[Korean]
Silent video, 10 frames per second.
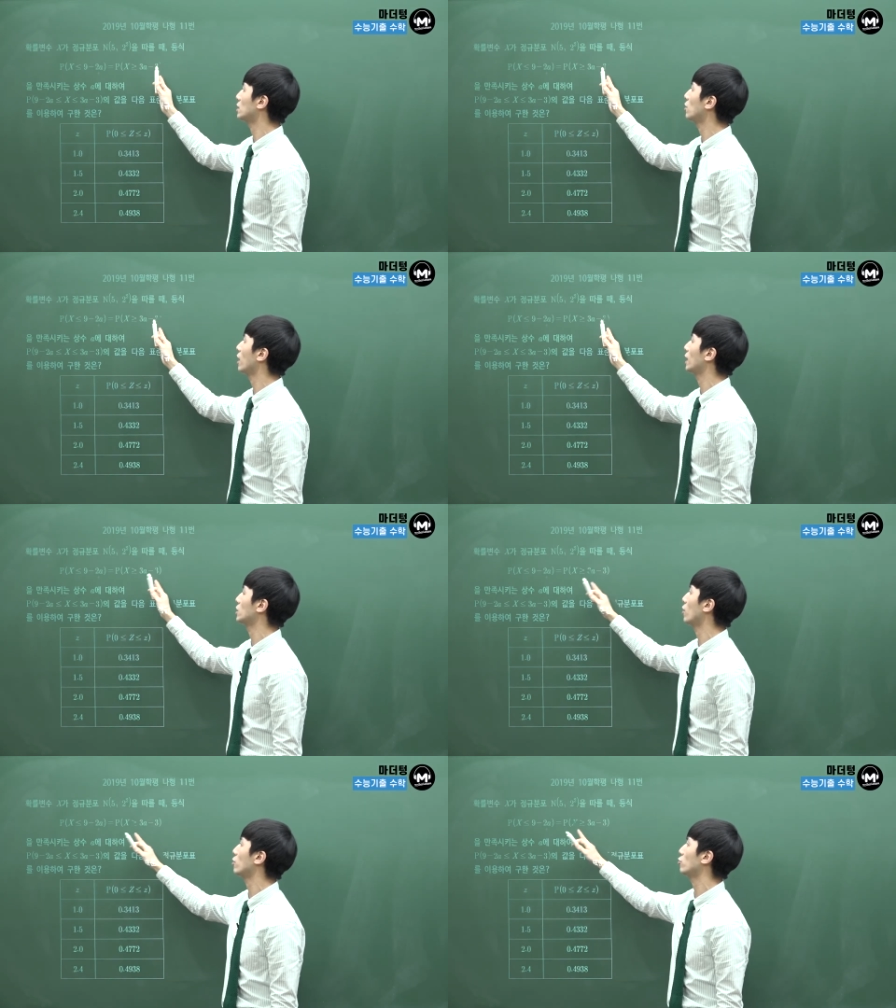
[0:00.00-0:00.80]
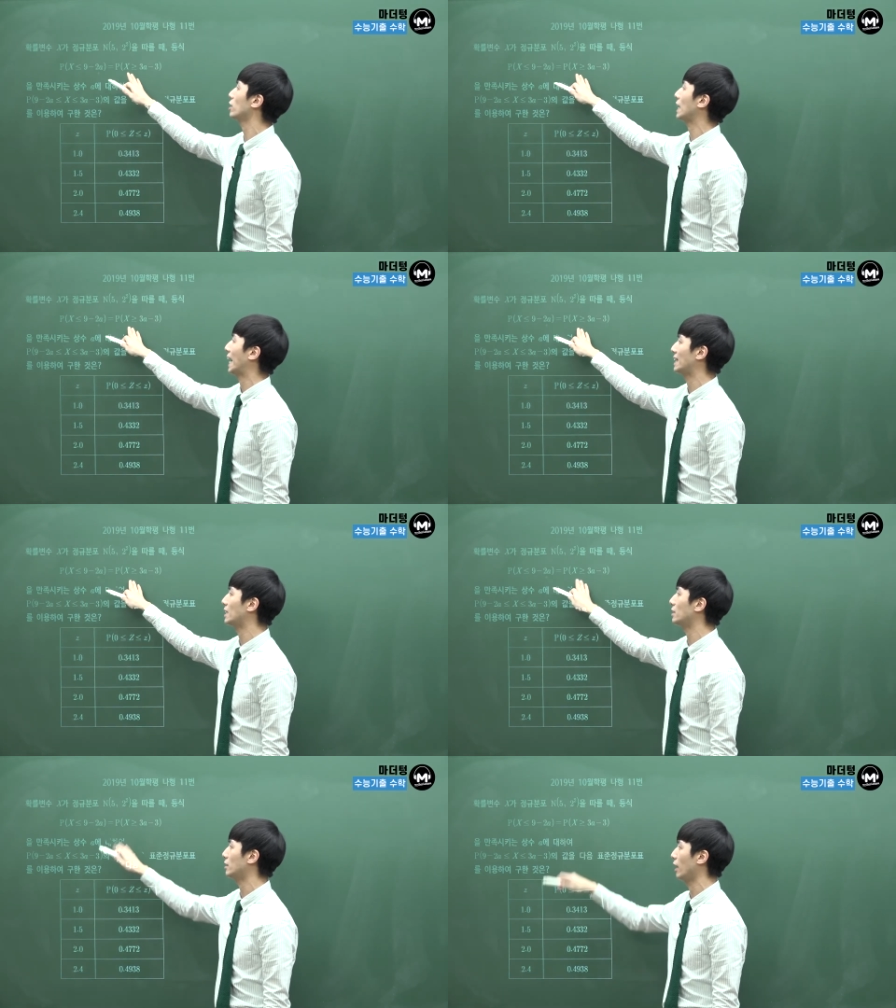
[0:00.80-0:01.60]
크거나 같은 확률이
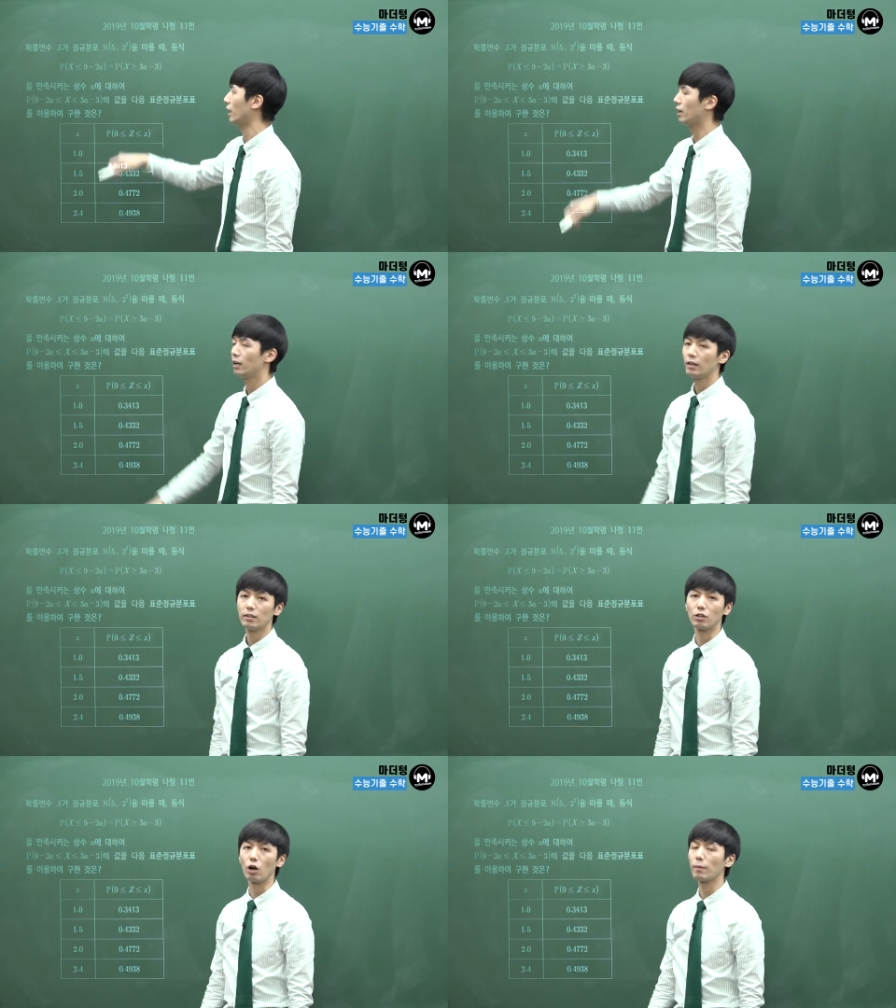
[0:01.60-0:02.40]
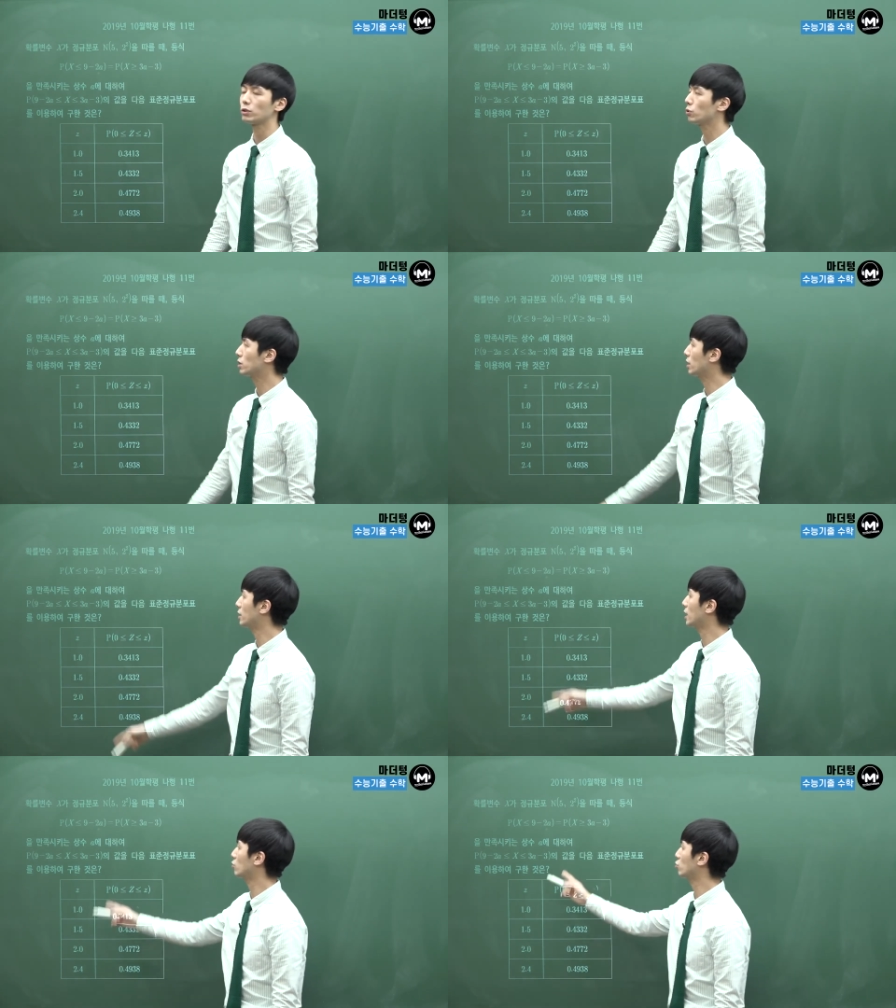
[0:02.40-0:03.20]
같을 때 이걸
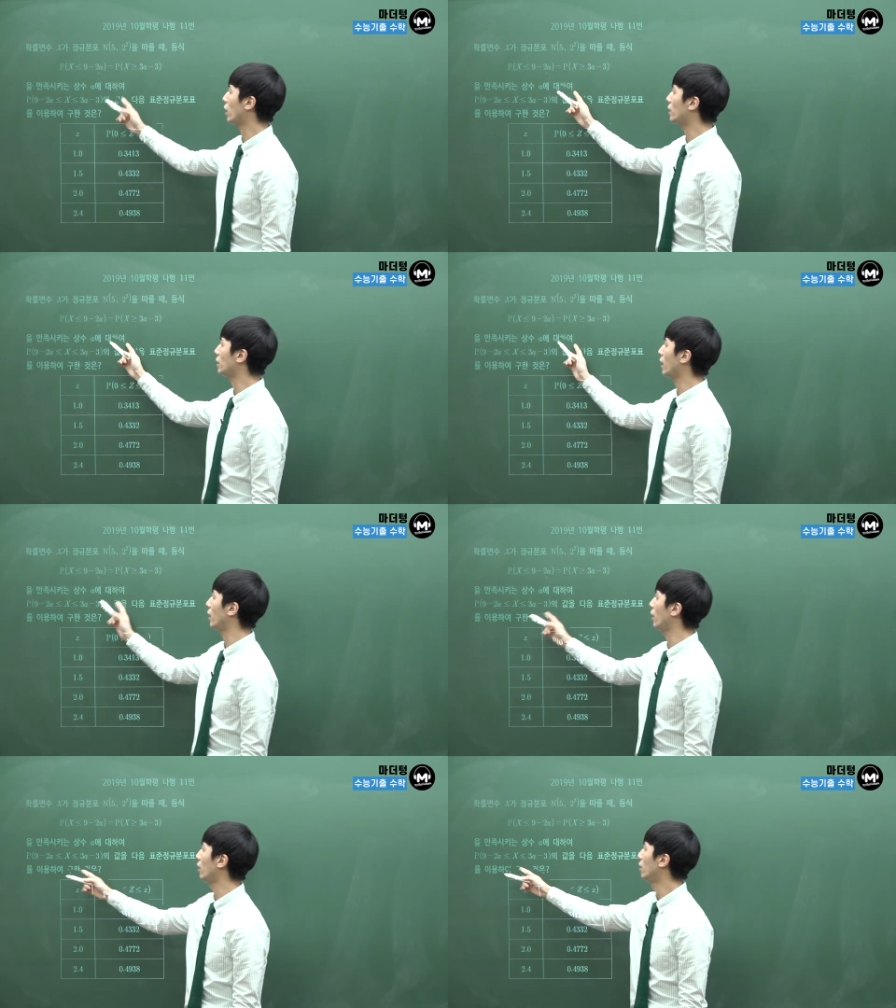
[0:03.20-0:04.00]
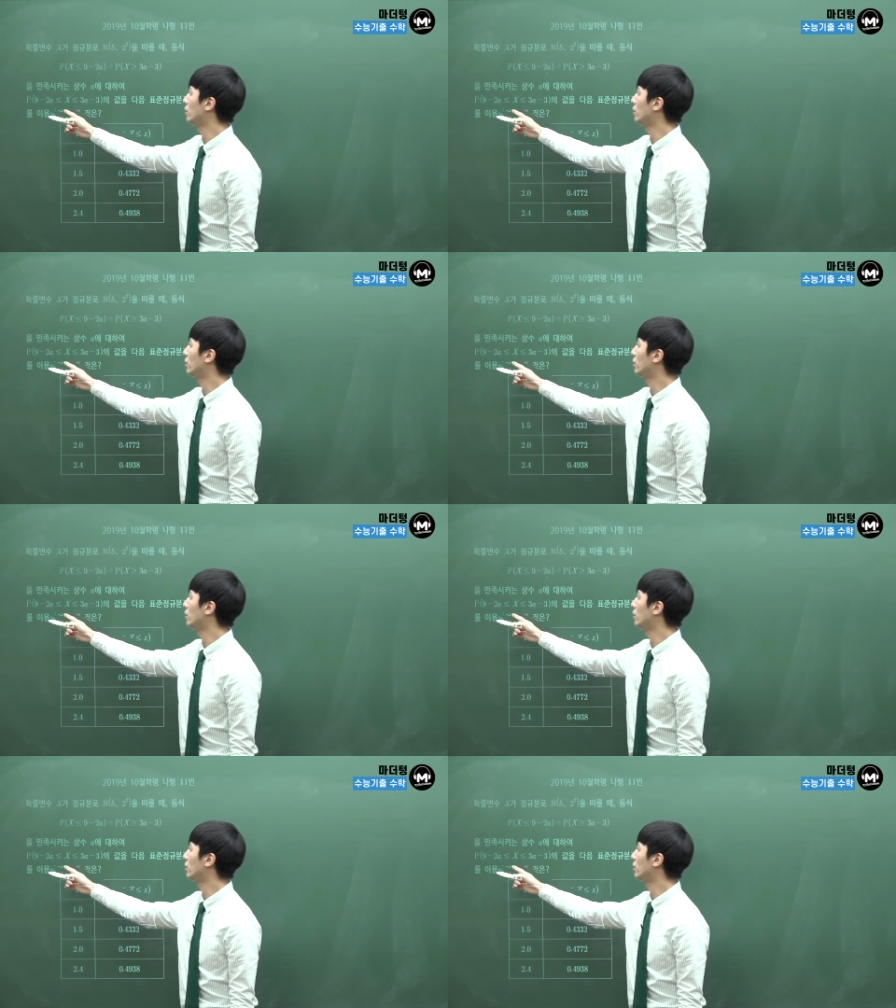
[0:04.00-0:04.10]
만족시키는 상수 a에 대하여